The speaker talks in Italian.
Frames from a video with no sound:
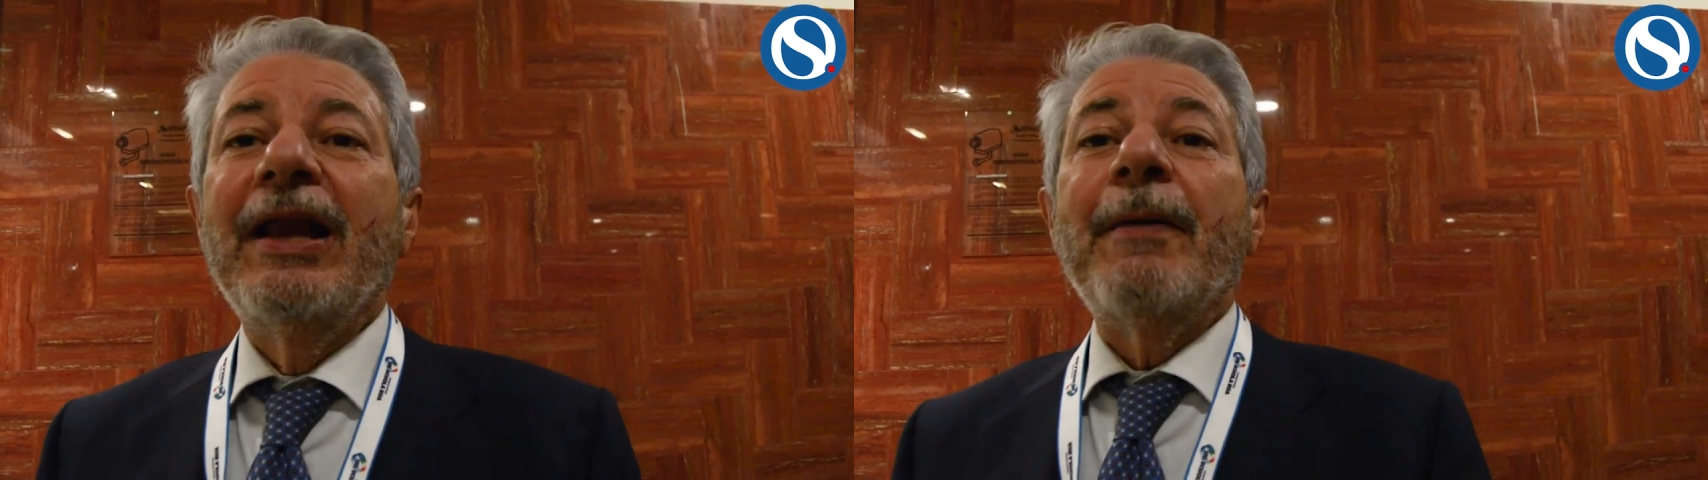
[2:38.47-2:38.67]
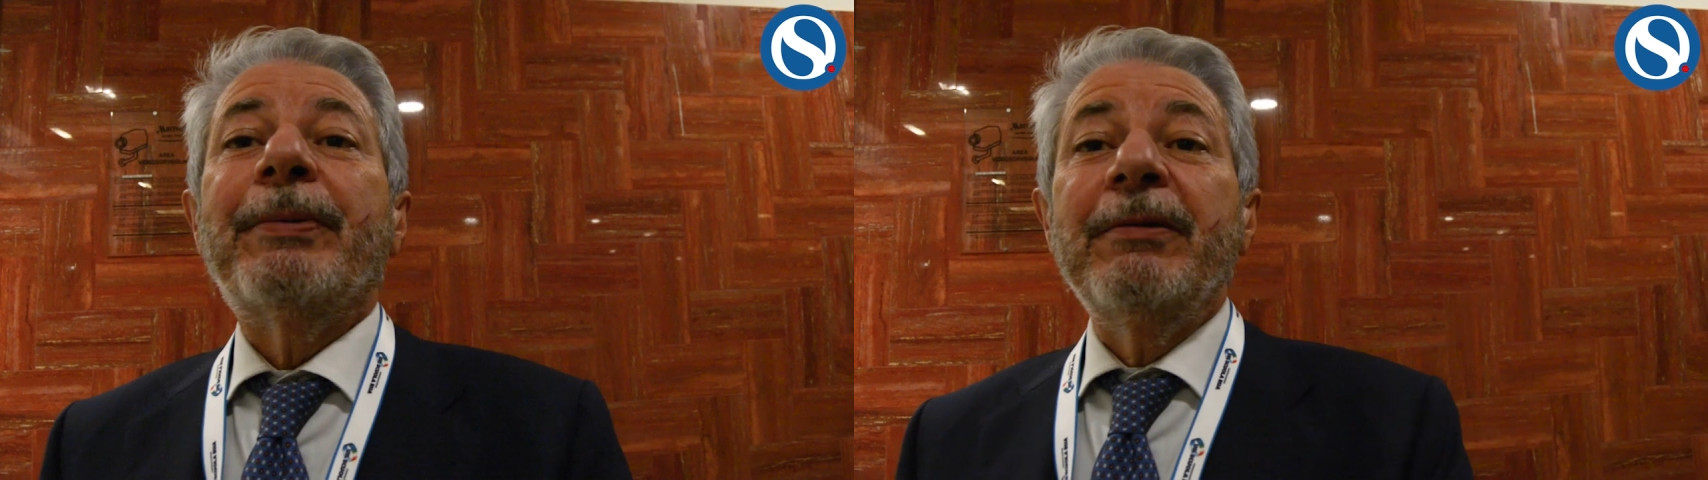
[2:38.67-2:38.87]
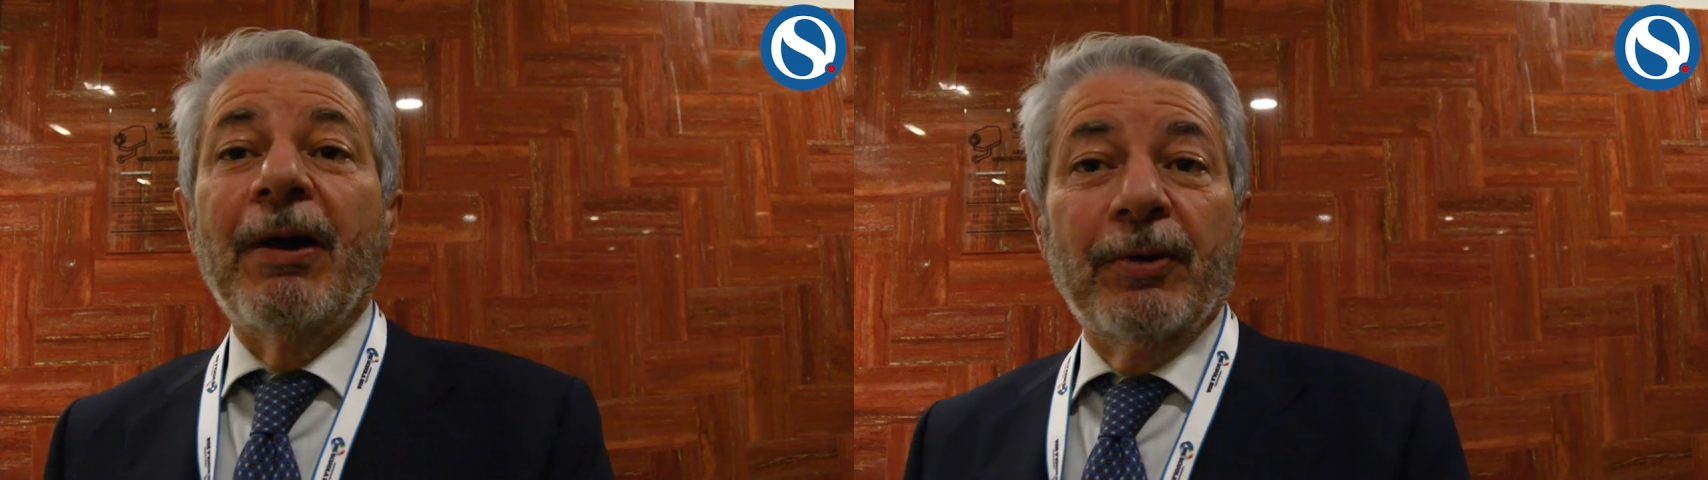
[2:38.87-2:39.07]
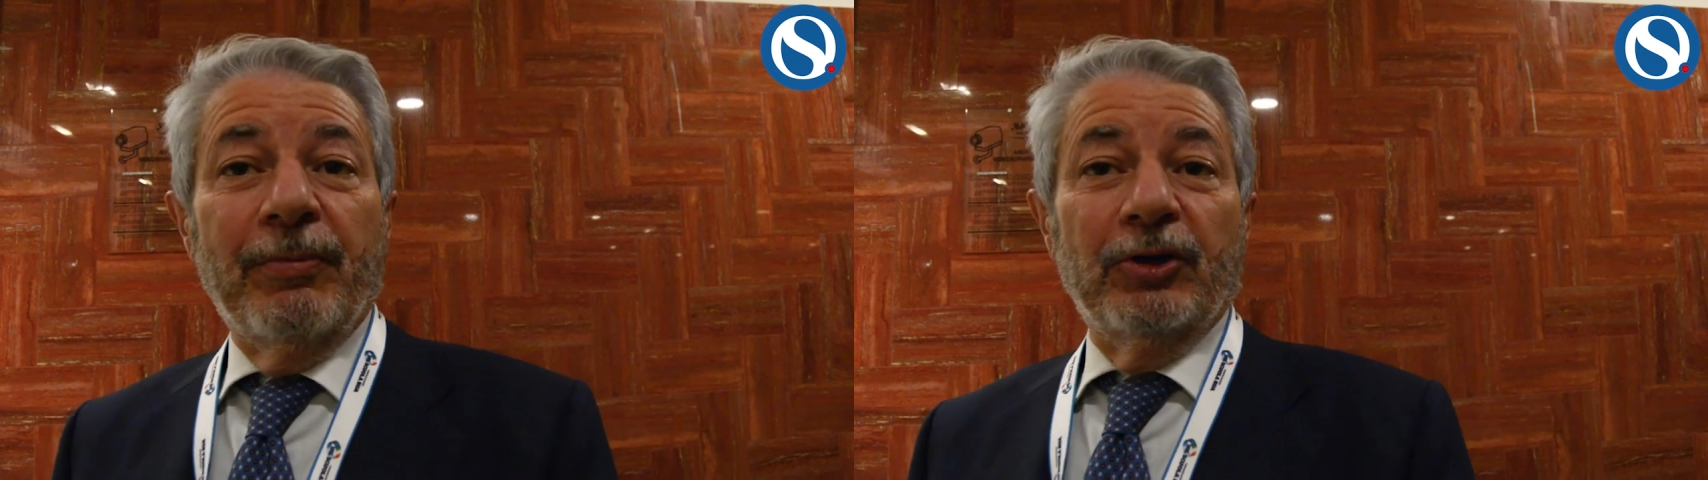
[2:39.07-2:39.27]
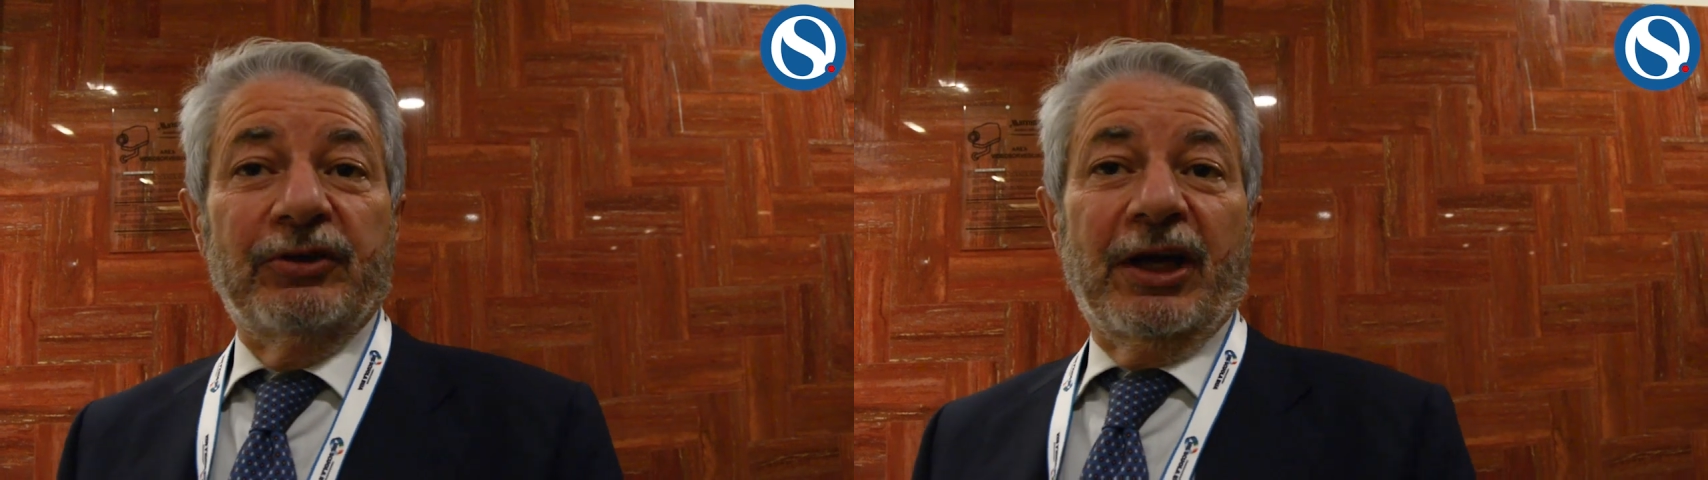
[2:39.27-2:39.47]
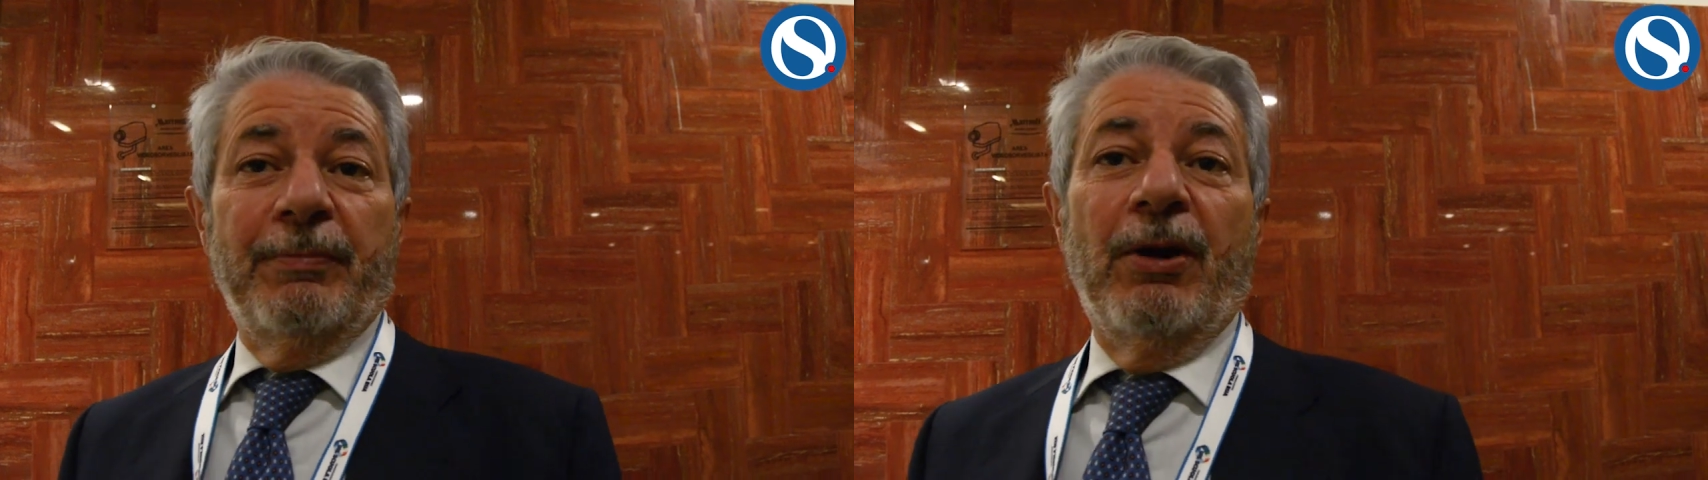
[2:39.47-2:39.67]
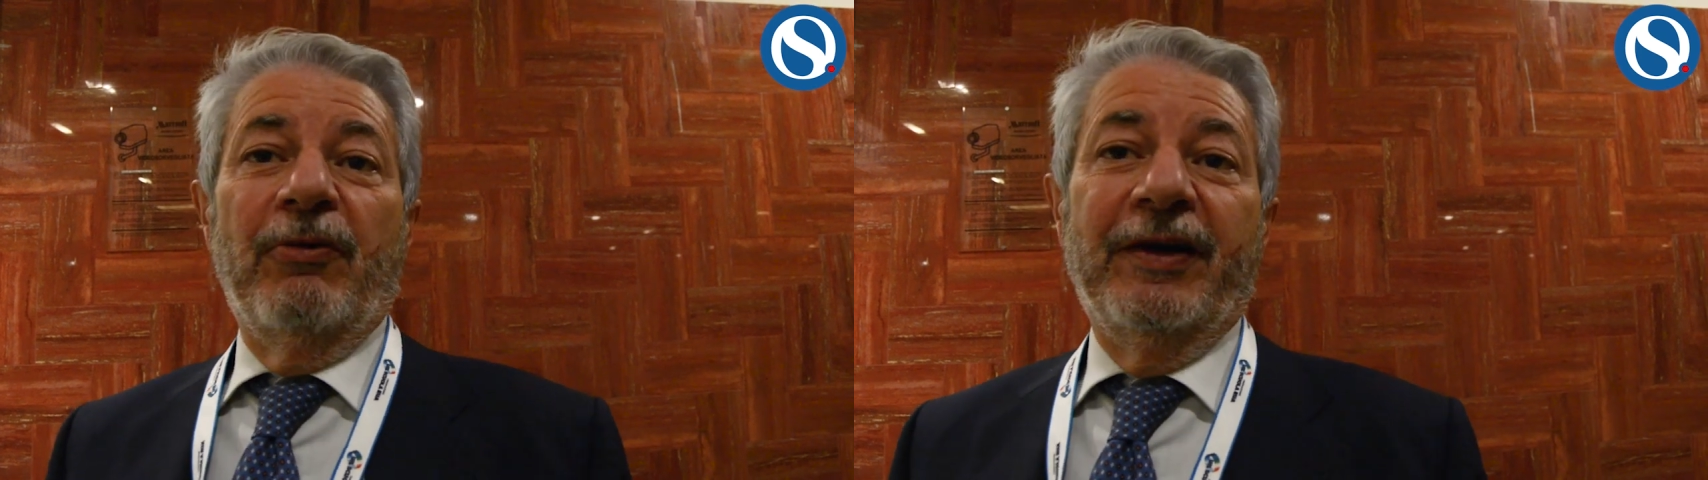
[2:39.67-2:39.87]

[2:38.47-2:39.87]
la prima proposta che abbiamo